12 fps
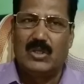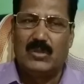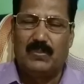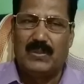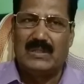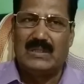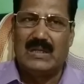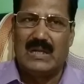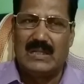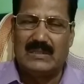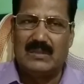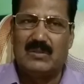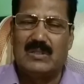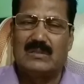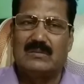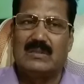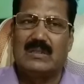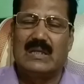இப்பொழுது அழுத்தம்
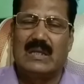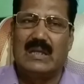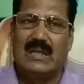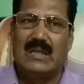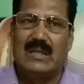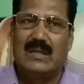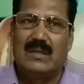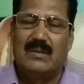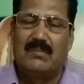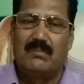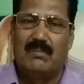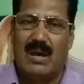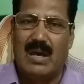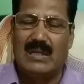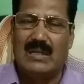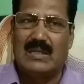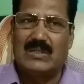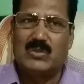கொடுத்துவதற்கு
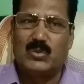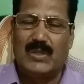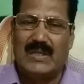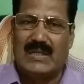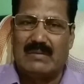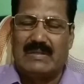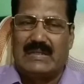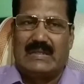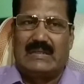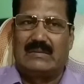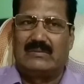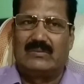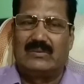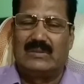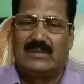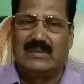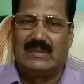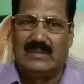மாநில அரசு உரிய நடவடிக்கை எடுக்கணும்
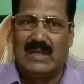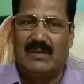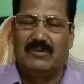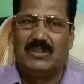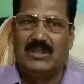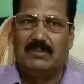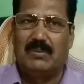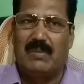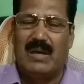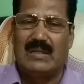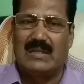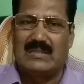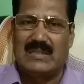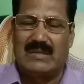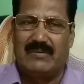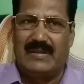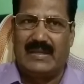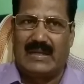இதுதான் வந்து இப்போ மாநில அரசு
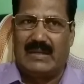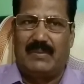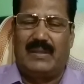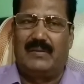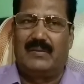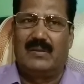செய்ய வேண்டிய கடமை